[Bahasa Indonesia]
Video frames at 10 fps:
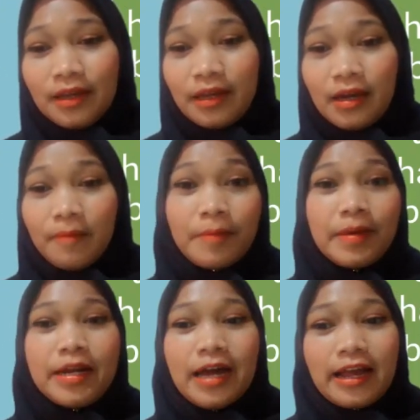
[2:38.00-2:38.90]
Ya,
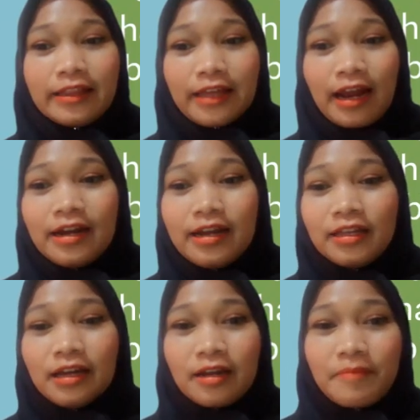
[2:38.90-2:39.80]
perbedaan antara
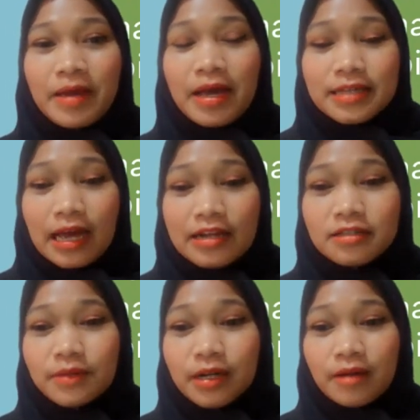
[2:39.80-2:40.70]
adat dengan kebiasaan
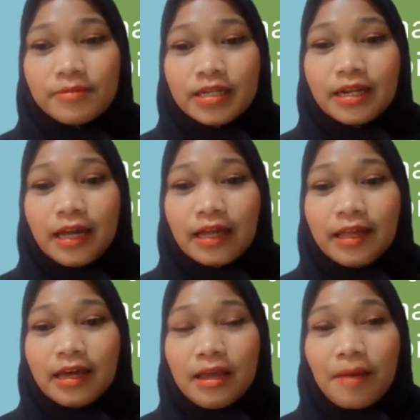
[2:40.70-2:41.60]
sebenarnya bisa dilihat
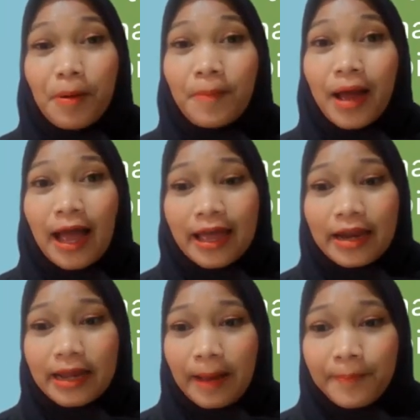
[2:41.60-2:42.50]
dari
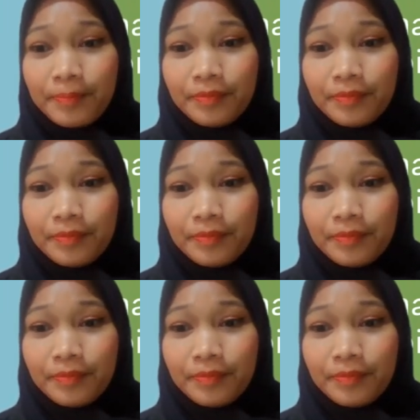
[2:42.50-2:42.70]
pemakaiannya.